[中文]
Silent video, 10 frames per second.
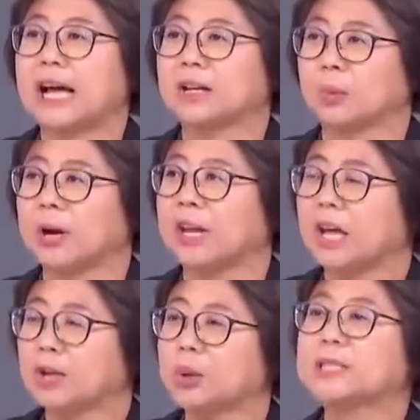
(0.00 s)
家也会
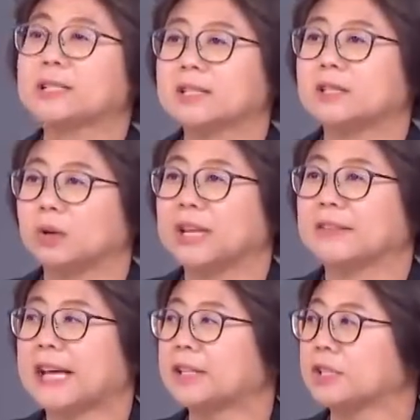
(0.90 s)
对这次有点
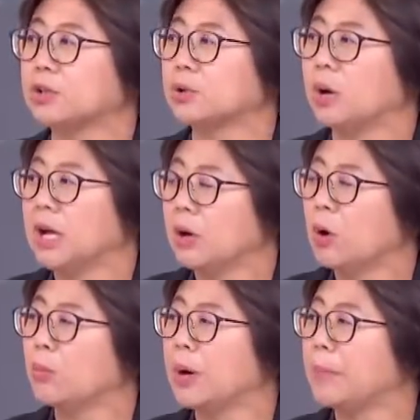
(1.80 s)
担心，说
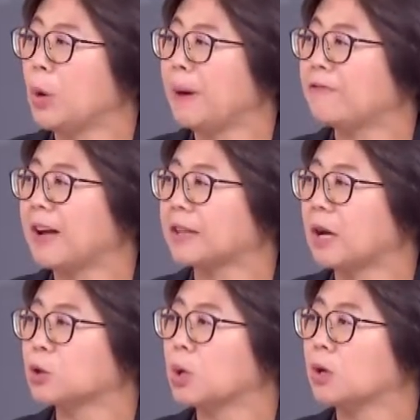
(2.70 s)
会不会没有办法
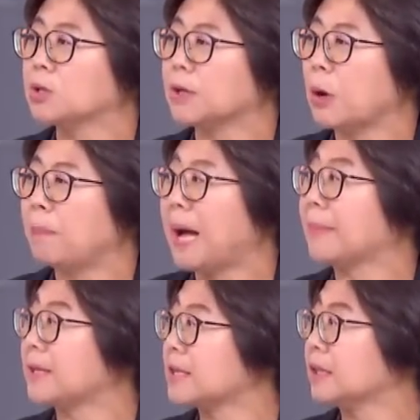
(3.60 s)
到。 最后走到罢
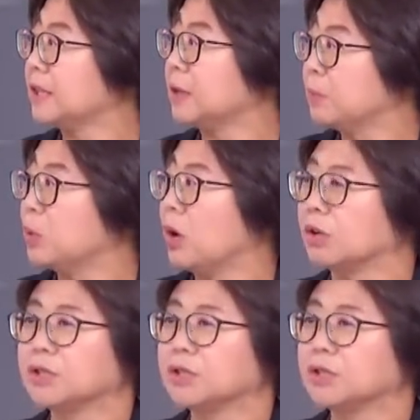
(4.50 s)
免这个地步哈、哦，嗯、